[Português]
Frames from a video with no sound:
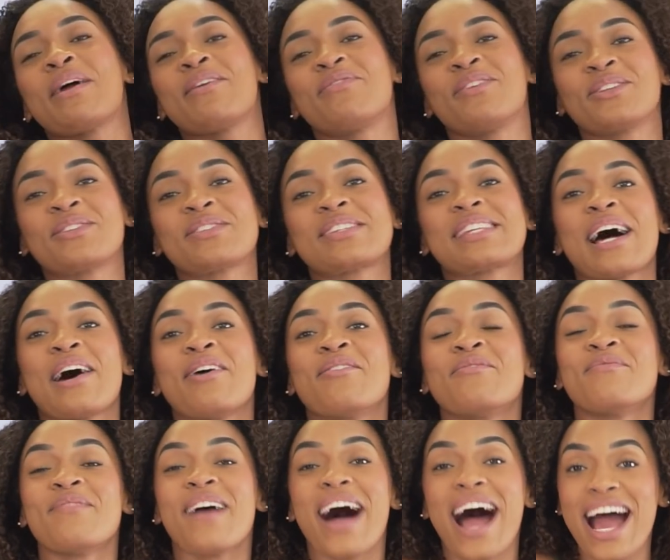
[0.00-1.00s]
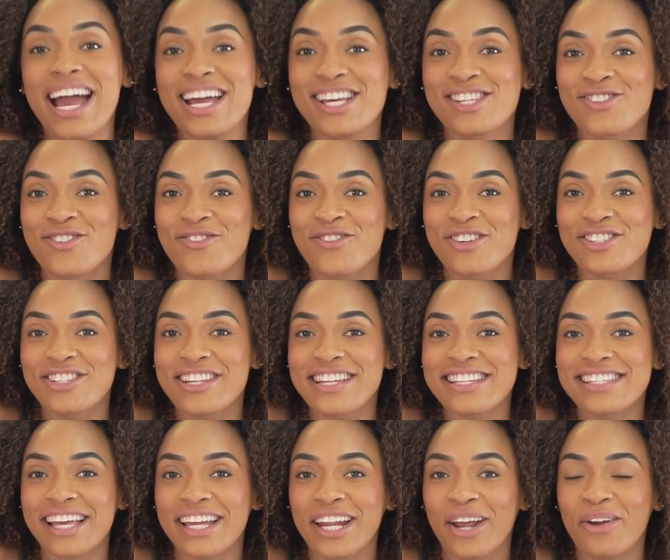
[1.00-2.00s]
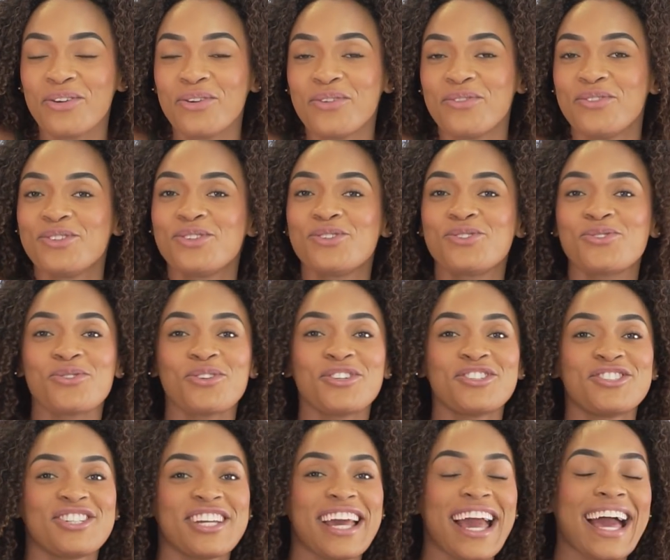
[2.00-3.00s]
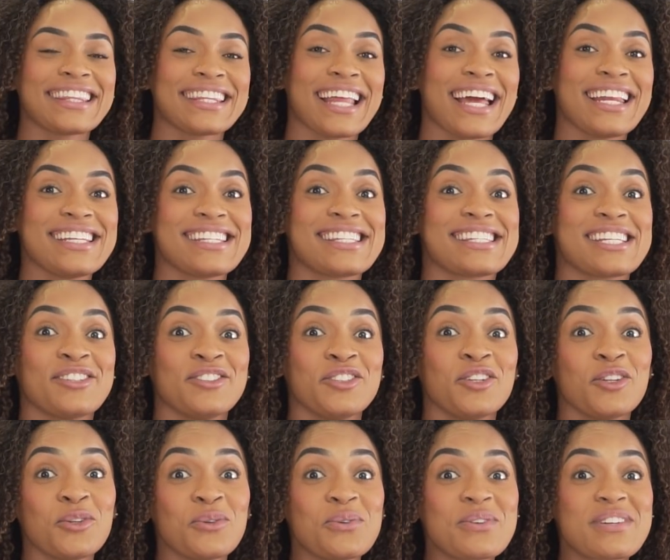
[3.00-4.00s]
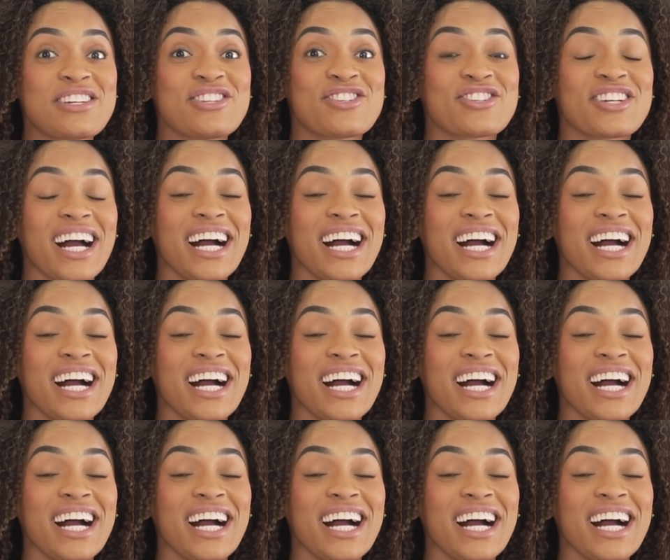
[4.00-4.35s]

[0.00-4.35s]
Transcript: bem-vindos a mais um vídeo nesse canal e o vídeo de hoje é analisando looks